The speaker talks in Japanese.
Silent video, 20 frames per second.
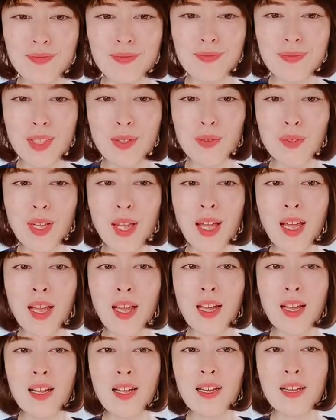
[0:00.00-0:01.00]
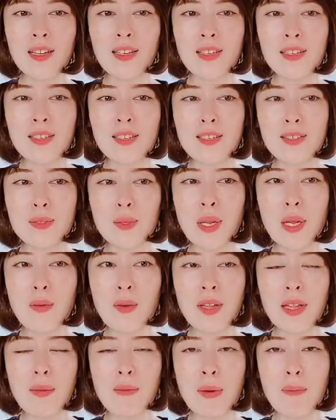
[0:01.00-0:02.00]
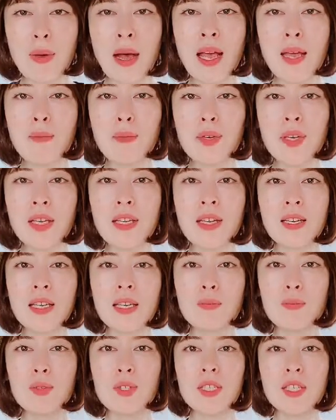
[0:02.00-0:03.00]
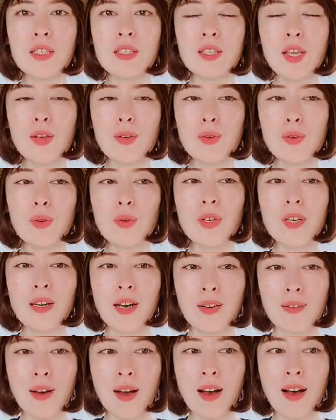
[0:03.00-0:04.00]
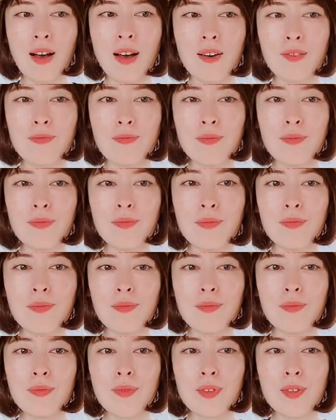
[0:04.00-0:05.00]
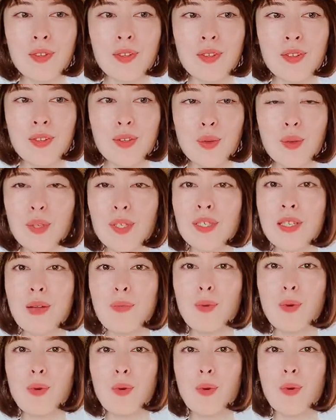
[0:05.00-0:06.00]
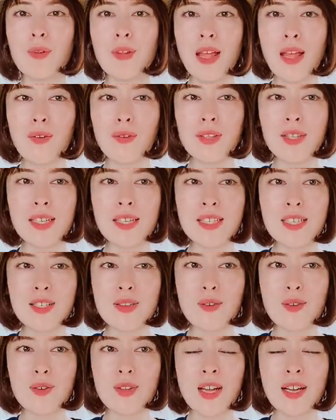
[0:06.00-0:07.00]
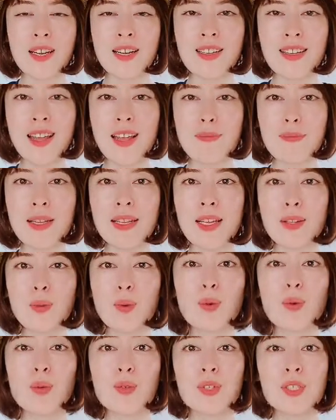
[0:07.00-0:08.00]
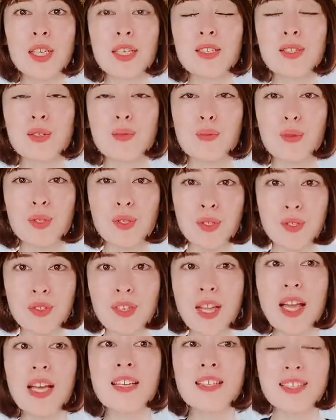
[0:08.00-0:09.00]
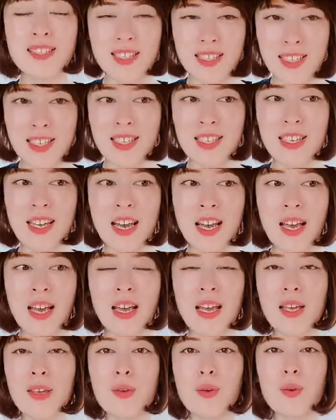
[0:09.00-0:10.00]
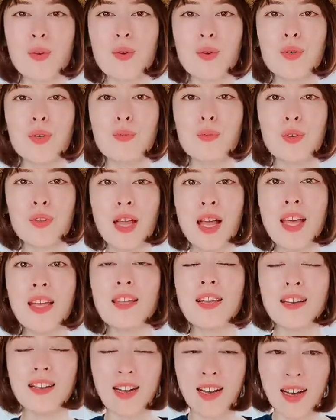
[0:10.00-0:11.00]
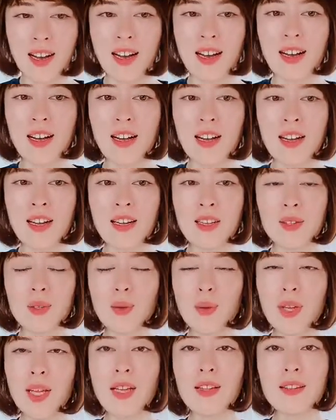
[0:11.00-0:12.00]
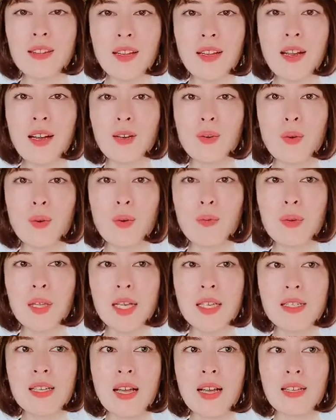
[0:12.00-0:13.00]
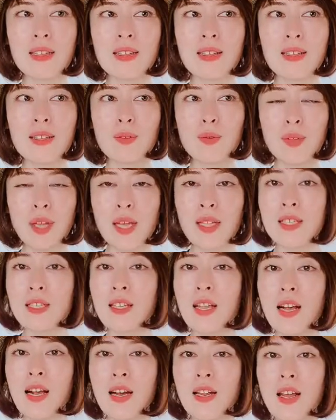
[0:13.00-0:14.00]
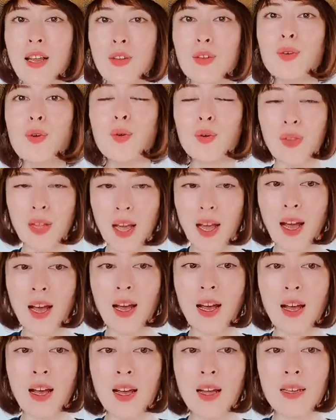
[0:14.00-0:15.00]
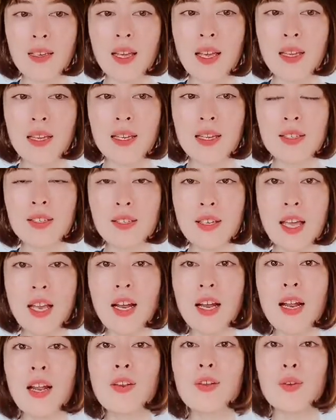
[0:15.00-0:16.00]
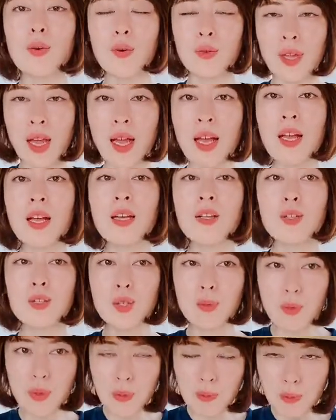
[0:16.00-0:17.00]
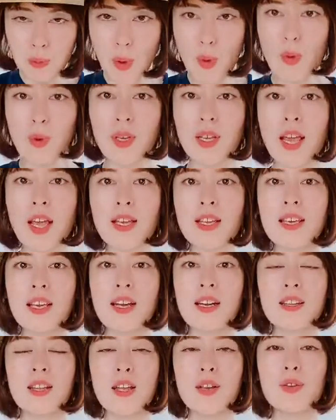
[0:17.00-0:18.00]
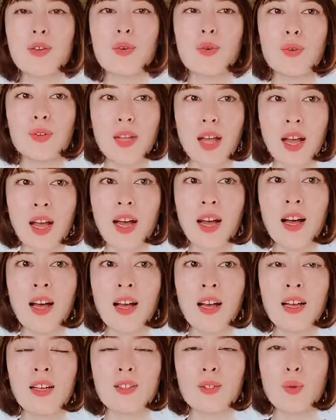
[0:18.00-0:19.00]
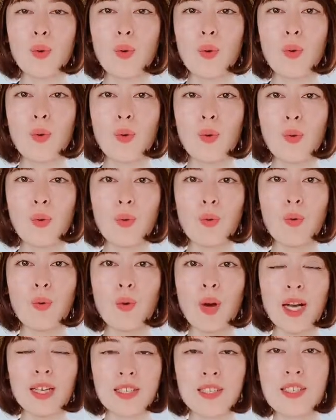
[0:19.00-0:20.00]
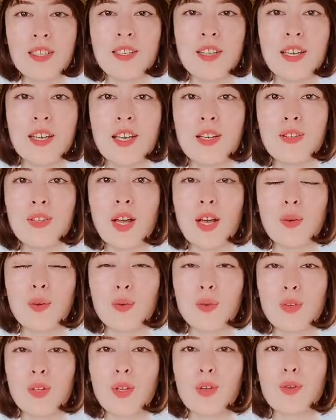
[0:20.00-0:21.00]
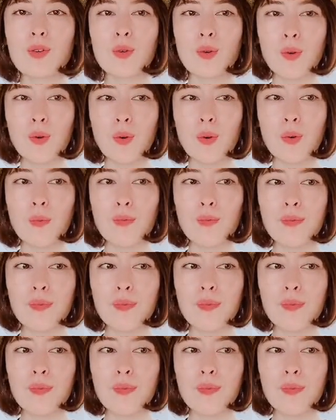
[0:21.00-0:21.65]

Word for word: なのでそれはね、前向きな気持ちっていうよりかは、どうしてもこうね、私の中でまだ登録者数も少ないし影響力もない中、どうやったらこう皆さんとねつながれるような、元気づけられるような、自分も元気が出るような情報をこう発信できるだろうっていうのを